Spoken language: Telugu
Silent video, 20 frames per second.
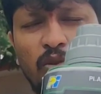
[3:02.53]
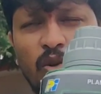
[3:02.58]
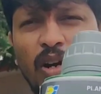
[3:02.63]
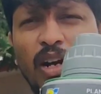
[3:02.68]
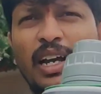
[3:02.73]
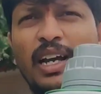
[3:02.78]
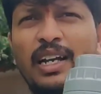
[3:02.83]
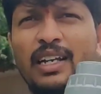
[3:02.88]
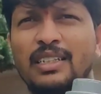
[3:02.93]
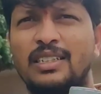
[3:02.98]

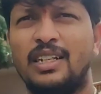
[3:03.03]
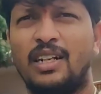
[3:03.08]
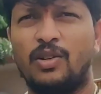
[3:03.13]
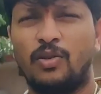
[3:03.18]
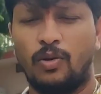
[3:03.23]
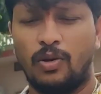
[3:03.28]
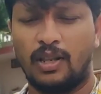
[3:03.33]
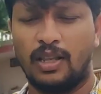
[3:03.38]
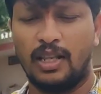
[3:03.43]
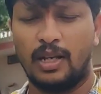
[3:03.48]
త్వరగా
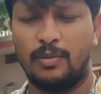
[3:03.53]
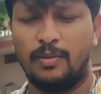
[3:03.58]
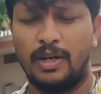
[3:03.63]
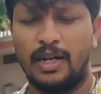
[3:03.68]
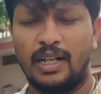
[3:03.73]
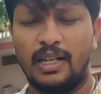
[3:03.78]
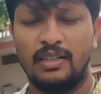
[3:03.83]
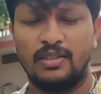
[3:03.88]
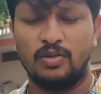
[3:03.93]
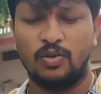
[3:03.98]
రిజల్ట్ ఉంటుంది
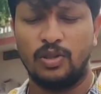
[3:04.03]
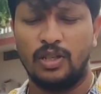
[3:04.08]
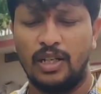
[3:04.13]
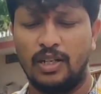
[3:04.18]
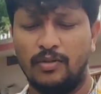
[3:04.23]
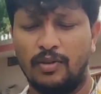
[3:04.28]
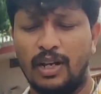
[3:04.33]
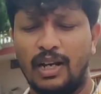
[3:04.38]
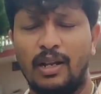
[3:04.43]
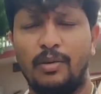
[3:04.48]
అనమాట సో
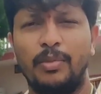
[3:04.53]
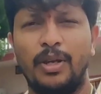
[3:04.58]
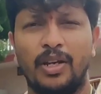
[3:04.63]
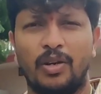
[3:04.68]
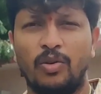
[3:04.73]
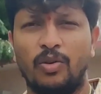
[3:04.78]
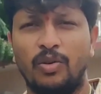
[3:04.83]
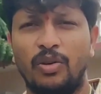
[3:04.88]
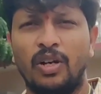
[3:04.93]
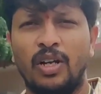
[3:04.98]
దీనివల్ల
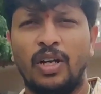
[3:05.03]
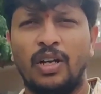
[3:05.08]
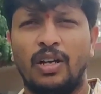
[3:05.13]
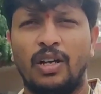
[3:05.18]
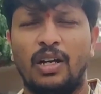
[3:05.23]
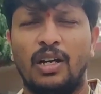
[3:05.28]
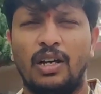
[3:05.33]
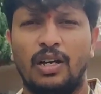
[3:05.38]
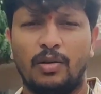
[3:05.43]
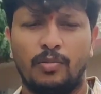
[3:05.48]
మీకు
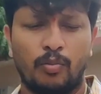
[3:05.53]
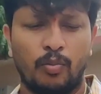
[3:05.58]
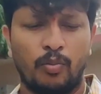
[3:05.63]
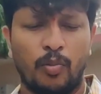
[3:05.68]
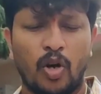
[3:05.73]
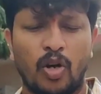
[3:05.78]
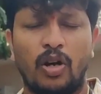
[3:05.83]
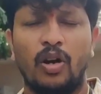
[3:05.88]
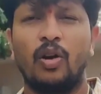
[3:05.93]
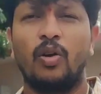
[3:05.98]

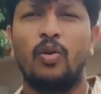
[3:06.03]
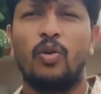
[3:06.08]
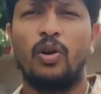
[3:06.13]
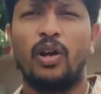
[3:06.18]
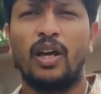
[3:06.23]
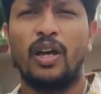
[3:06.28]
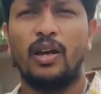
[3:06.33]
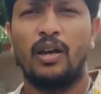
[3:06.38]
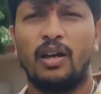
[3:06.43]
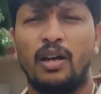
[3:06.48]
మొక్కకు
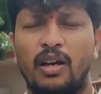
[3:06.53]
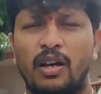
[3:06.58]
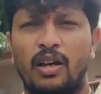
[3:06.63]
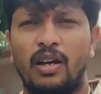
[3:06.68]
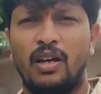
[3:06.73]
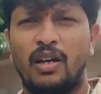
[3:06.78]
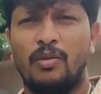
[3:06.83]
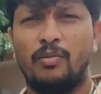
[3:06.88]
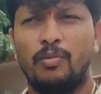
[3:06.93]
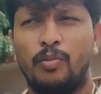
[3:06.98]
కూడా
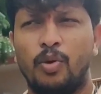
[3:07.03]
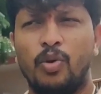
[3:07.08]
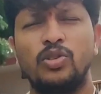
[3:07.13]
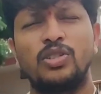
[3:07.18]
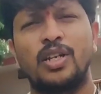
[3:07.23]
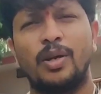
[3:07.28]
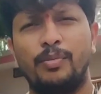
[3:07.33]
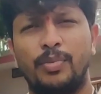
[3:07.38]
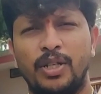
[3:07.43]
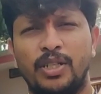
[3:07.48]

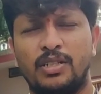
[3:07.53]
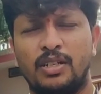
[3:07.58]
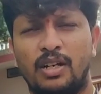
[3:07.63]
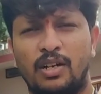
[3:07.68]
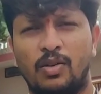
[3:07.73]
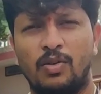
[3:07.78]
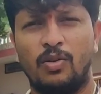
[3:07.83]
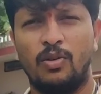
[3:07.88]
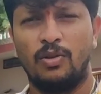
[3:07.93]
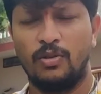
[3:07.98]
బూస్టప్
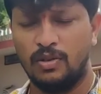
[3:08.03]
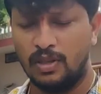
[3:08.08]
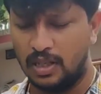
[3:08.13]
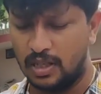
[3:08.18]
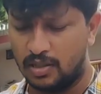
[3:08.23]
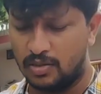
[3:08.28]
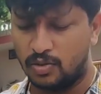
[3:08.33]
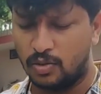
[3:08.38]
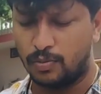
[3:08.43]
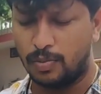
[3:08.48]
ఇచ్చినట్టు
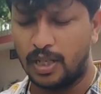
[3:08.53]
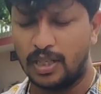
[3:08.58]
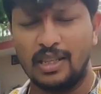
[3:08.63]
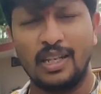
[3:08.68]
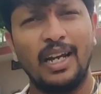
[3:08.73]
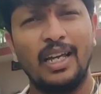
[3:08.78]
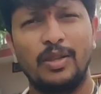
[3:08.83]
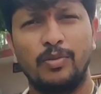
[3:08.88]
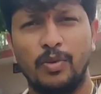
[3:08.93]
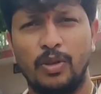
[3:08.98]
ఉంటుంది సో
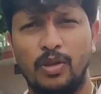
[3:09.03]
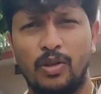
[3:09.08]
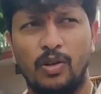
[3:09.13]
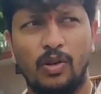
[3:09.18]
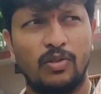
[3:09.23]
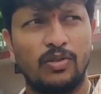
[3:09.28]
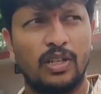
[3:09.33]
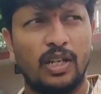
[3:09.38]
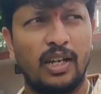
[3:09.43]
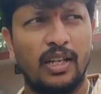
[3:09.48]
ప్రతి రైతు
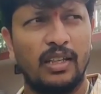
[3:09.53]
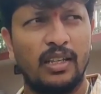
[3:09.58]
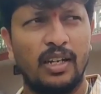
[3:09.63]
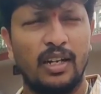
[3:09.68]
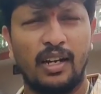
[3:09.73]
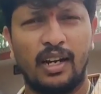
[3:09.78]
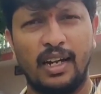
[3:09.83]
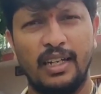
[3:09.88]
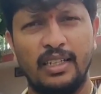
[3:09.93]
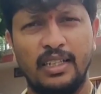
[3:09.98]
మిత్రుడు ఒకసారి
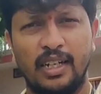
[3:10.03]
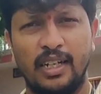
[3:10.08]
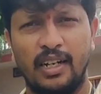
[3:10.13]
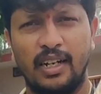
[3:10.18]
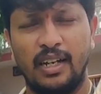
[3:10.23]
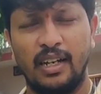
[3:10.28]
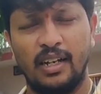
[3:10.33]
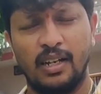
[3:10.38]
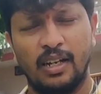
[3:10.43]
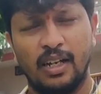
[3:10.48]
అయితే ట్రై
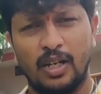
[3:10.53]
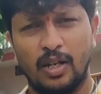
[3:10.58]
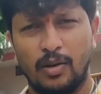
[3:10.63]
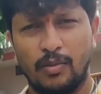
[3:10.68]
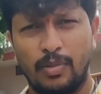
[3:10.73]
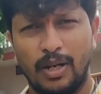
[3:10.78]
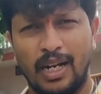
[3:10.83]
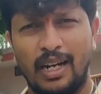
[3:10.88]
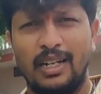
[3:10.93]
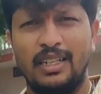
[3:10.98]
చేయండి
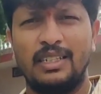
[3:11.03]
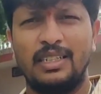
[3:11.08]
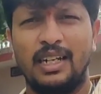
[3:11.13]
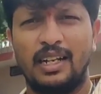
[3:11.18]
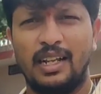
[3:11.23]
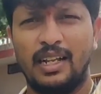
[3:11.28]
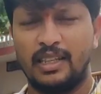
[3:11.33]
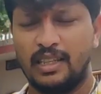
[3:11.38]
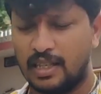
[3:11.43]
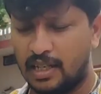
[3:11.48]
బెటర్
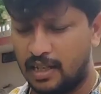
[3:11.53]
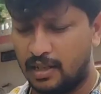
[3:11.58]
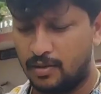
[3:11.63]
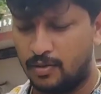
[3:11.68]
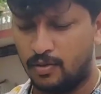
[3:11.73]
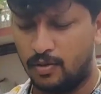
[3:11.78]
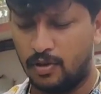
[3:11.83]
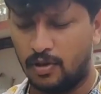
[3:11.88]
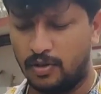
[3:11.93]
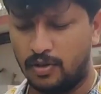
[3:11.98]
రిజల్ట్ అయితే
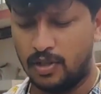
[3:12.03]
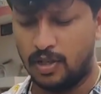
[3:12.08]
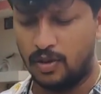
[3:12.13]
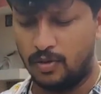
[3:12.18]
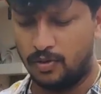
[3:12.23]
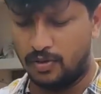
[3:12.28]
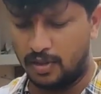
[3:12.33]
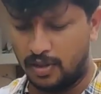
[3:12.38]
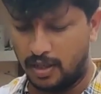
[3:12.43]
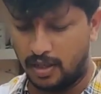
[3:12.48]
ఉండడం
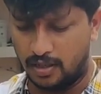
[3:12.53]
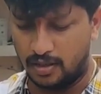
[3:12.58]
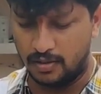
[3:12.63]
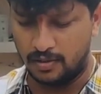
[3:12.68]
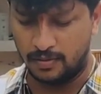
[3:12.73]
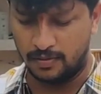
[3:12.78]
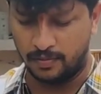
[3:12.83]
జరుగుతుంది